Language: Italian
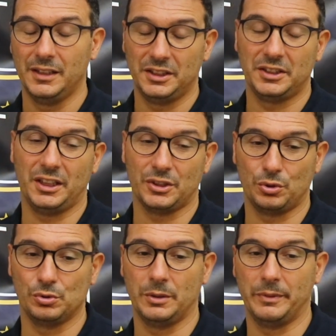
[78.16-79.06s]
Sì, sì,
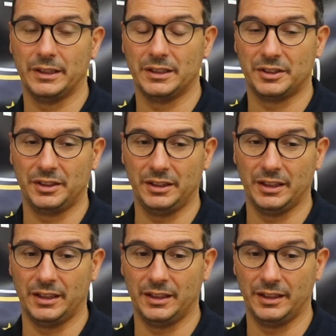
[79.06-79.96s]
assolutamente sì,
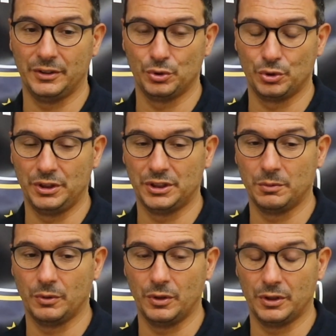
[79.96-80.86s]
è
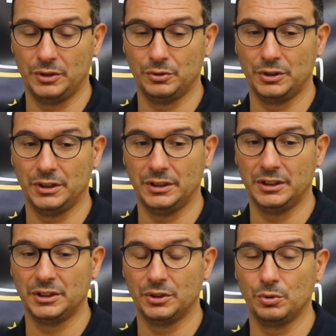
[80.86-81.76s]
giustissimo quello che dici,
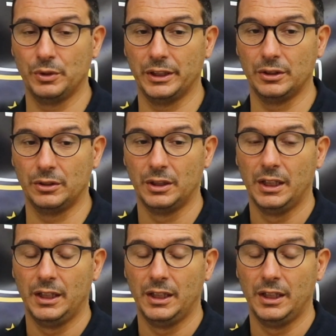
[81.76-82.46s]
dici, tu Edo,